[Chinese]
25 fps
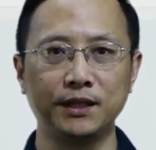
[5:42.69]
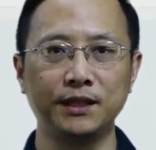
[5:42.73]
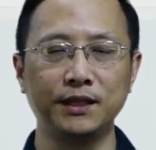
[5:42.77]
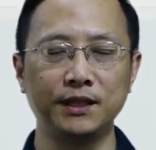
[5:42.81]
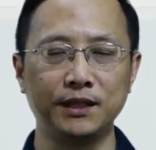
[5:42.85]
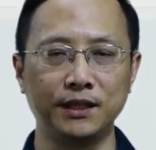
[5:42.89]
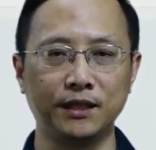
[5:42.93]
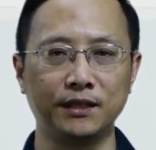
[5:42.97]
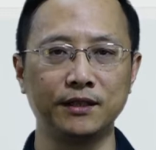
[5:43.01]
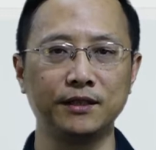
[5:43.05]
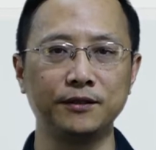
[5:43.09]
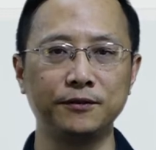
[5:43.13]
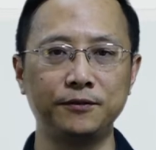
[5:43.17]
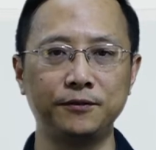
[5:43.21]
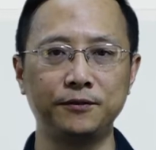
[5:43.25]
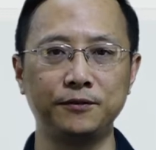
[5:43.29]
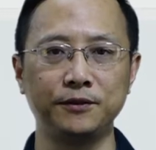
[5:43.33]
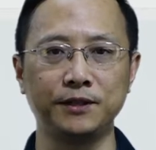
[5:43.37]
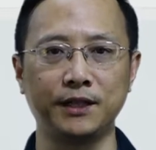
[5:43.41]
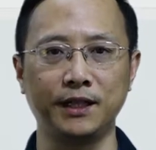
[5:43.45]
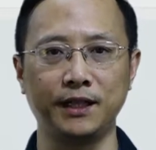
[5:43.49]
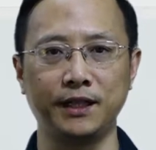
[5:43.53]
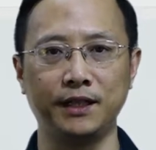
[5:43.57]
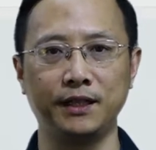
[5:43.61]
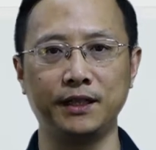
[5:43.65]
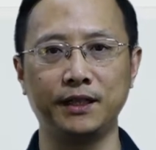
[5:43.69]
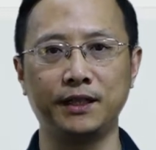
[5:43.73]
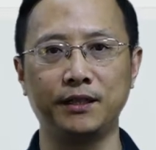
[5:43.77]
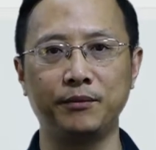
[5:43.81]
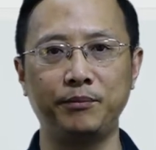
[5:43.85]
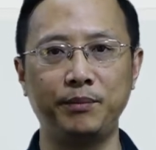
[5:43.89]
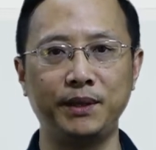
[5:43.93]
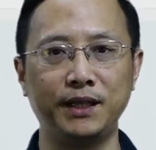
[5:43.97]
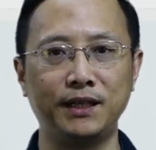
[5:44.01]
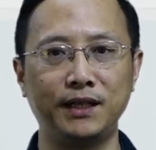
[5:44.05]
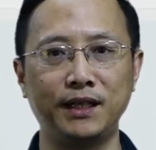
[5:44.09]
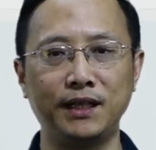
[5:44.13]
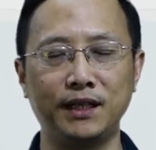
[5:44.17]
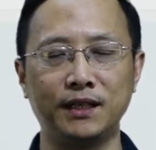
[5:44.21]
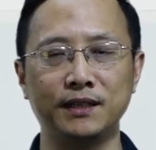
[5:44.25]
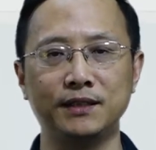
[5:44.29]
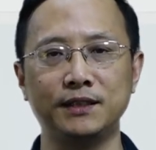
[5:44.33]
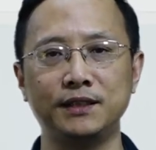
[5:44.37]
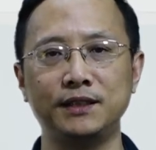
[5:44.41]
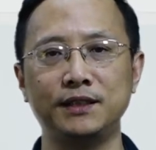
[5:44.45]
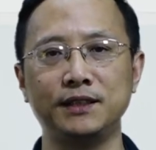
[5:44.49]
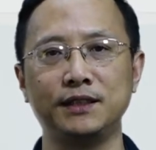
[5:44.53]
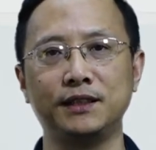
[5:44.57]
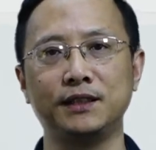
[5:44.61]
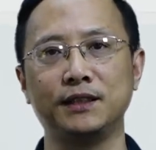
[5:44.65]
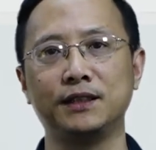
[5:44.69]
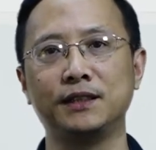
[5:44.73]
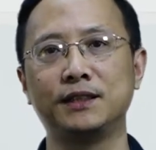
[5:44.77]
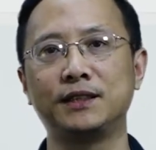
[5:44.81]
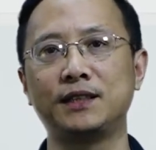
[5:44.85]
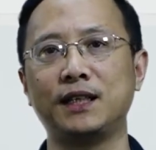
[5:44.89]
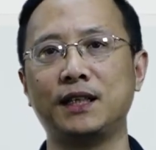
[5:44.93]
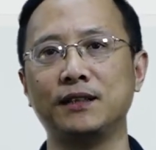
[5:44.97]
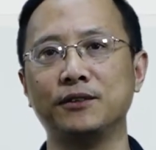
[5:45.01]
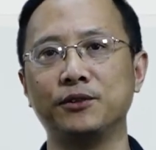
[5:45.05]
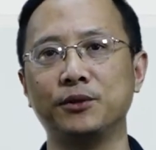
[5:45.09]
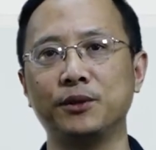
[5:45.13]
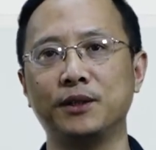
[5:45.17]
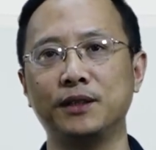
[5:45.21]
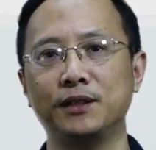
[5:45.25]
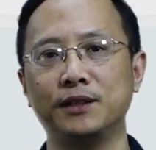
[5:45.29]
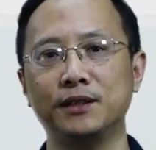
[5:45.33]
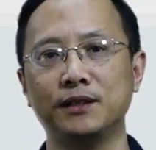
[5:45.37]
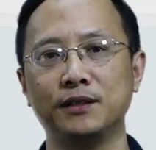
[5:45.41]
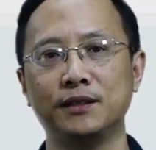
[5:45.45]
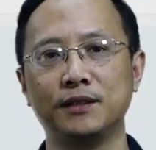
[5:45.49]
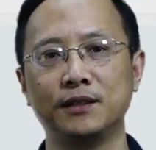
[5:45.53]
然后呢，赋给一个变量进行暂存。